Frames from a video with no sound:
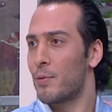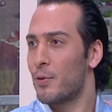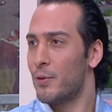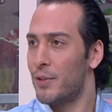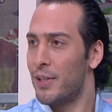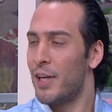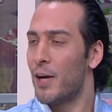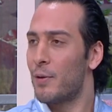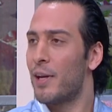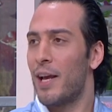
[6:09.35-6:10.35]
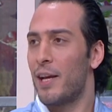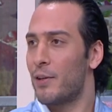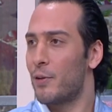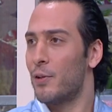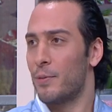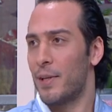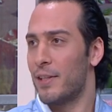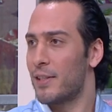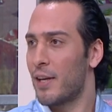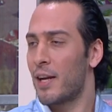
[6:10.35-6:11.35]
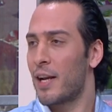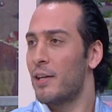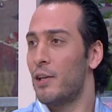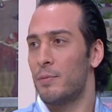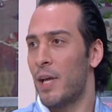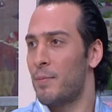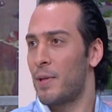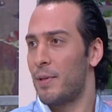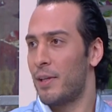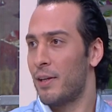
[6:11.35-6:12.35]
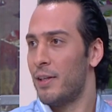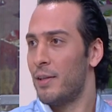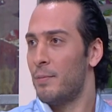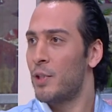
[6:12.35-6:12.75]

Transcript: بيكون لها وللاهل كلهم يعني صراحه كان لهم دعم كبير بالتأكيد.